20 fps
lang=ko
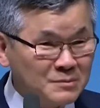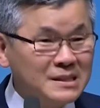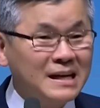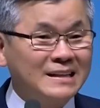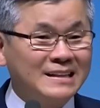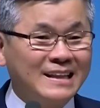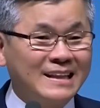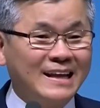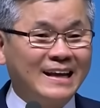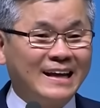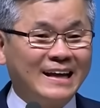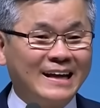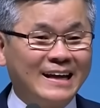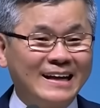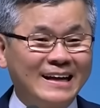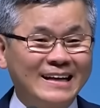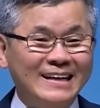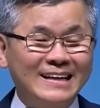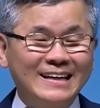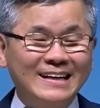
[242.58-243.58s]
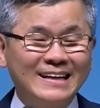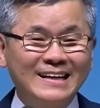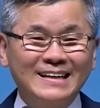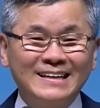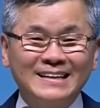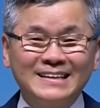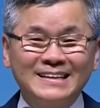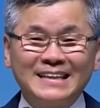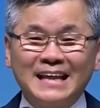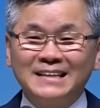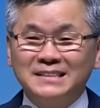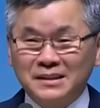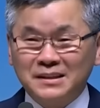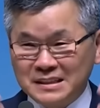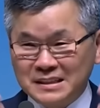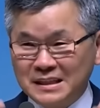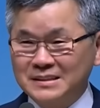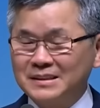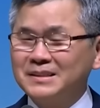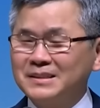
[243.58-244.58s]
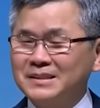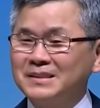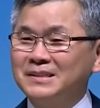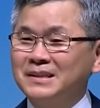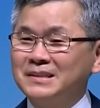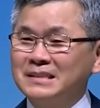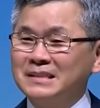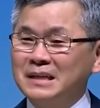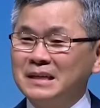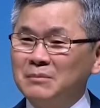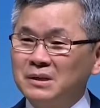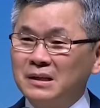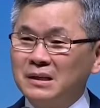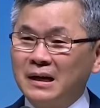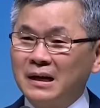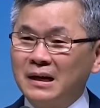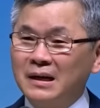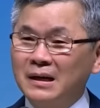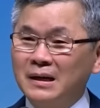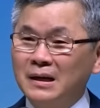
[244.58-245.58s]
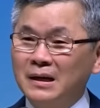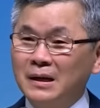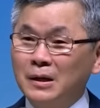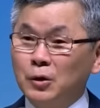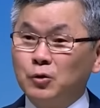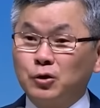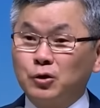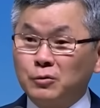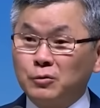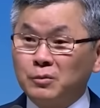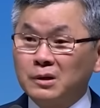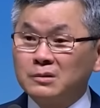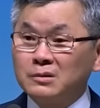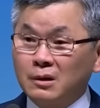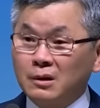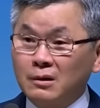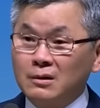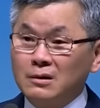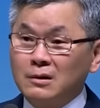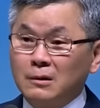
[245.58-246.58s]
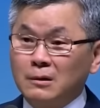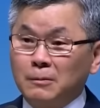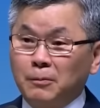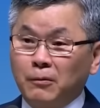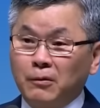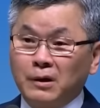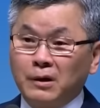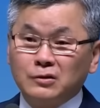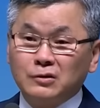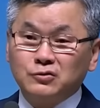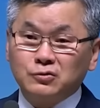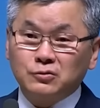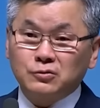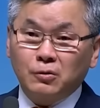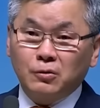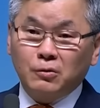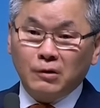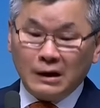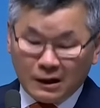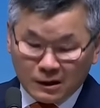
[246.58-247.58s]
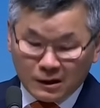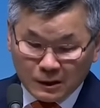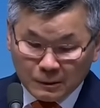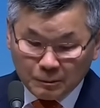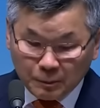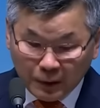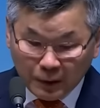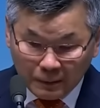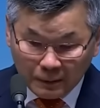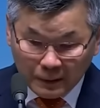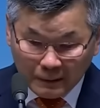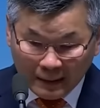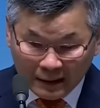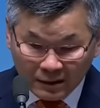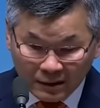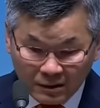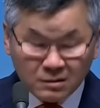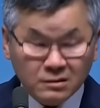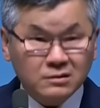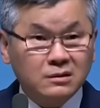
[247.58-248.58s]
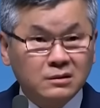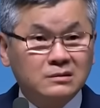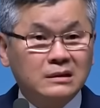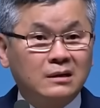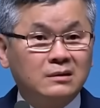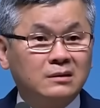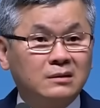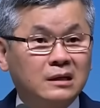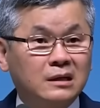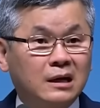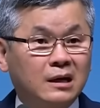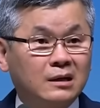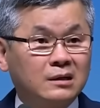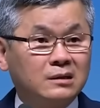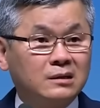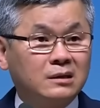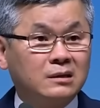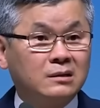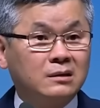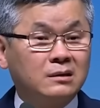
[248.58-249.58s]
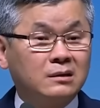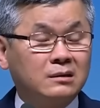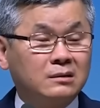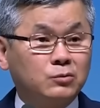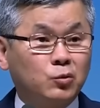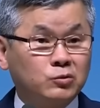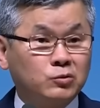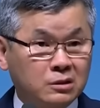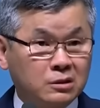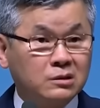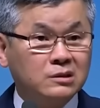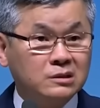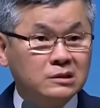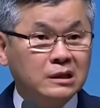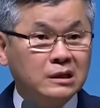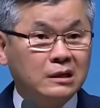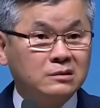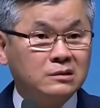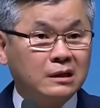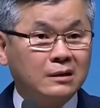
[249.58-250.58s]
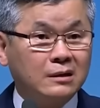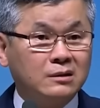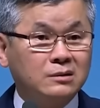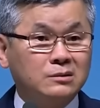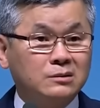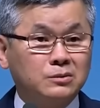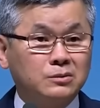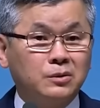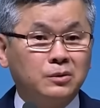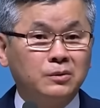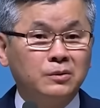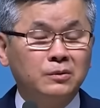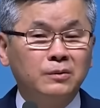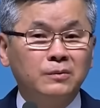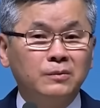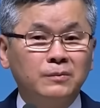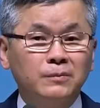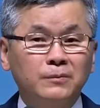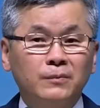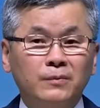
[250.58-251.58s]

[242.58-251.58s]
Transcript: 남자인데 내 정체성은 여자입니다. 그러면 들려 보내주도록 하는 법이 만들어졌다는 이야기로 저는 이해를 했거든요.